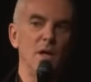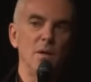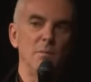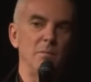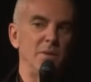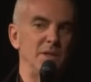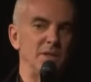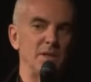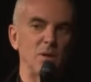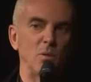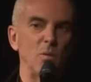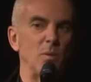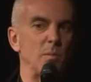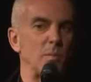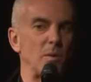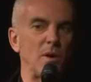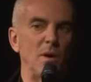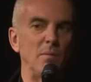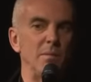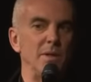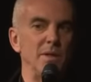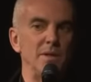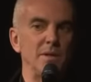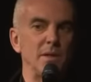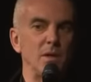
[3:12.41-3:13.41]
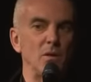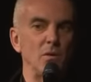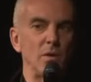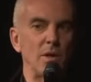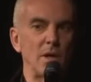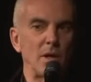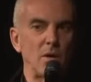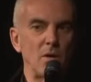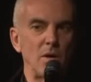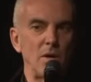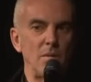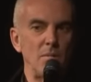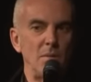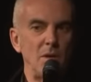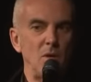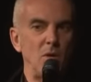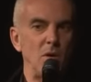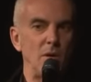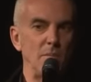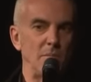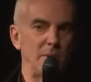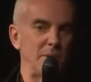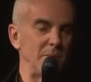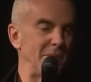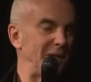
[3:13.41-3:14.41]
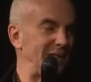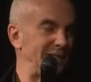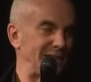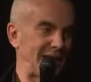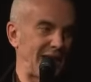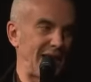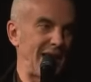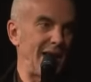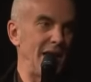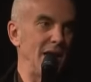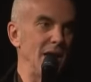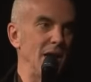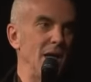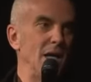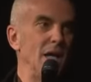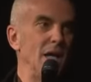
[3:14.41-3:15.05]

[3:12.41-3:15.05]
mentre qui probabilmente non erano nemmeno le prime tre